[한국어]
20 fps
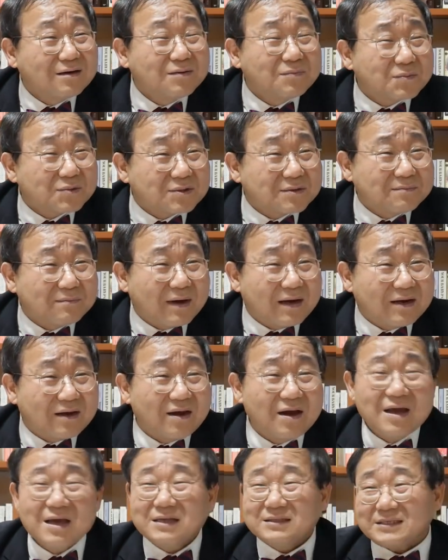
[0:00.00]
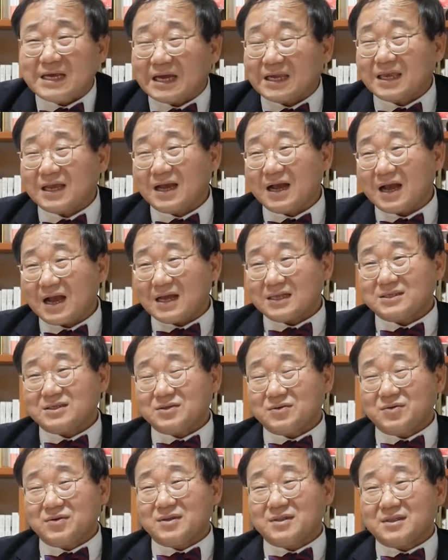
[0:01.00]
그거는 무슨 말이에요? 자기가
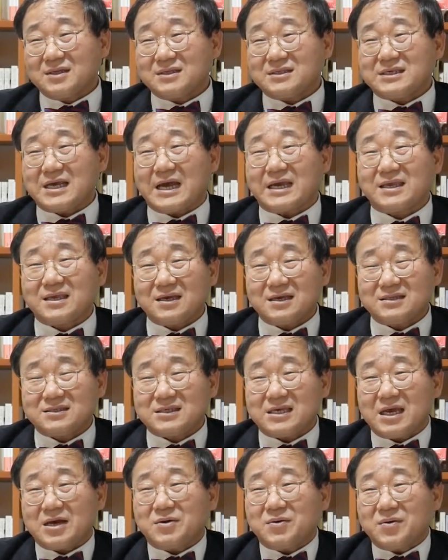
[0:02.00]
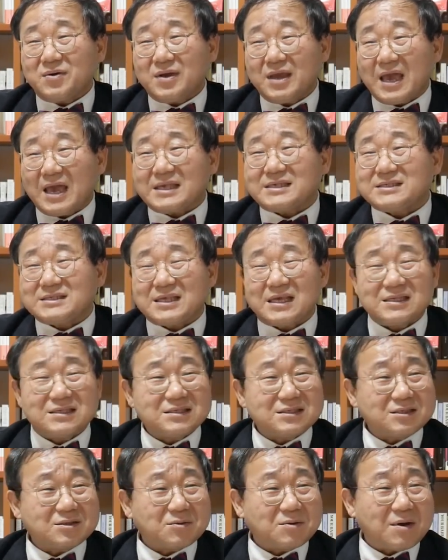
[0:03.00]
가지고 있는 자기의 최고의
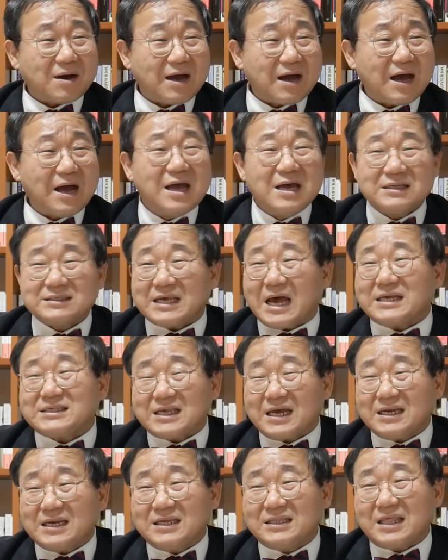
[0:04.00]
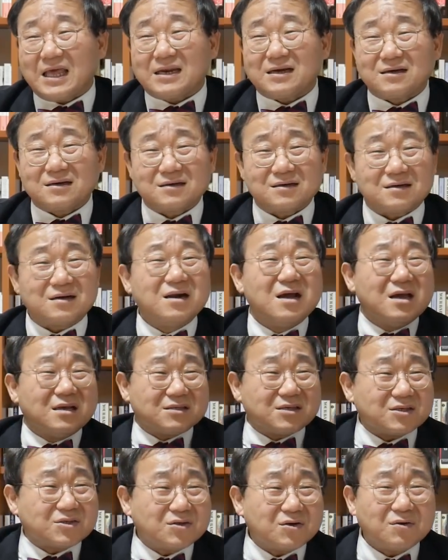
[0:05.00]
에센스와 자산이 되는 거를
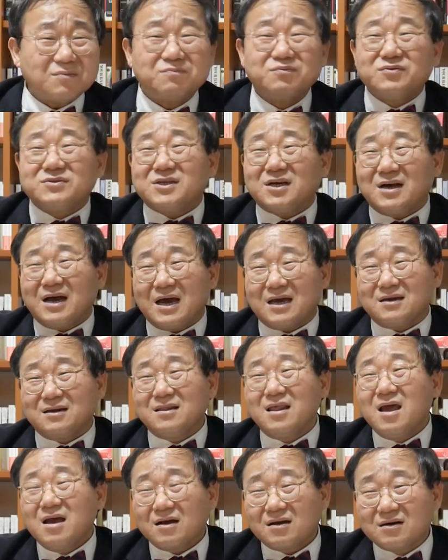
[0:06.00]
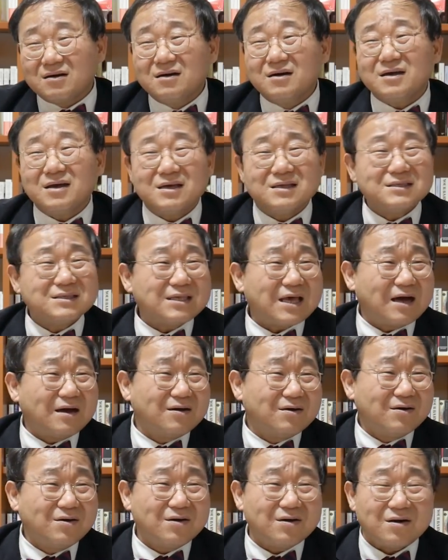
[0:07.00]
스스로 부정하는 그
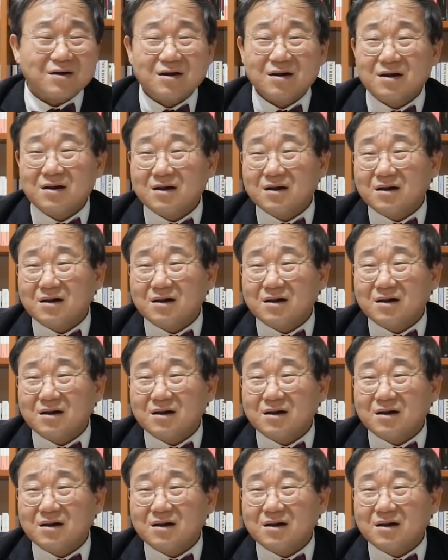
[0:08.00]
현상을